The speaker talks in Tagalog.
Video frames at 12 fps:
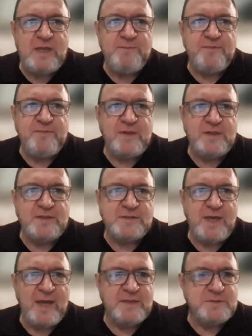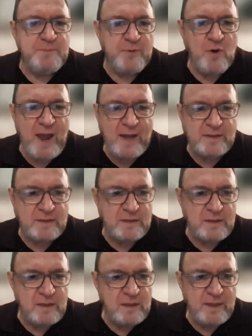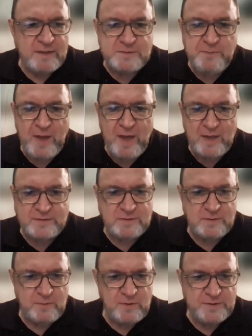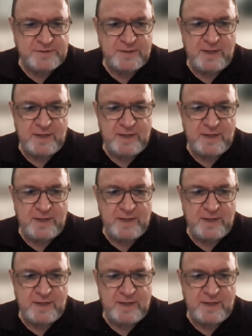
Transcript: films, taught the direction process of filmmaking.